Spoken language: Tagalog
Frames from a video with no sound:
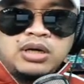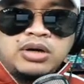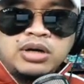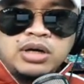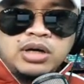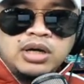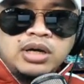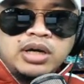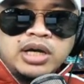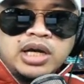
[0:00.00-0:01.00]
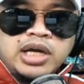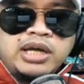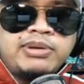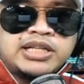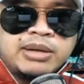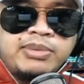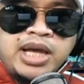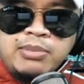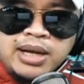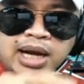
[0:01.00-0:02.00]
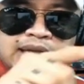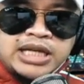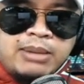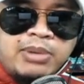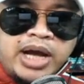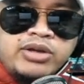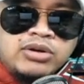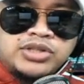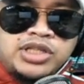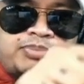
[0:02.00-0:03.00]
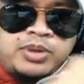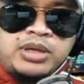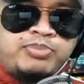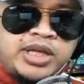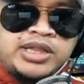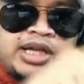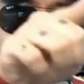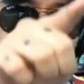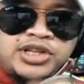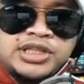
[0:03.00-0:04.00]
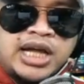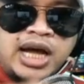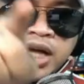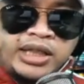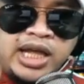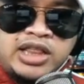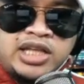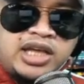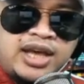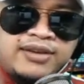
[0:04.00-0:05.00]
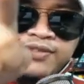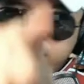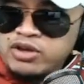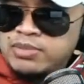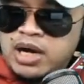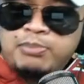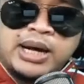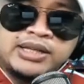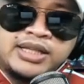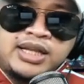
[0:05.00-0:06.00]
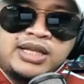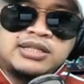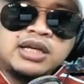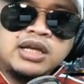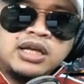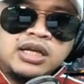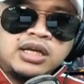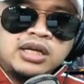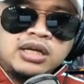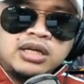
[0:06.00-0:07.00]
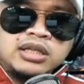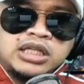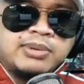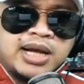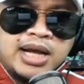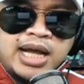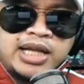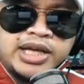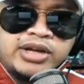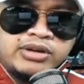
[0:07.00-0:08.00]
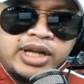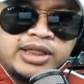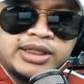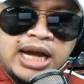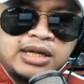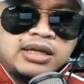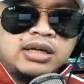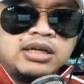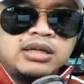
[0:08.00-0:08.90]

Oh. Ibig sabihin magkakasama kayo CPP, terorista at NDF kayong mga party list. Tapos magagalit kayo red tag.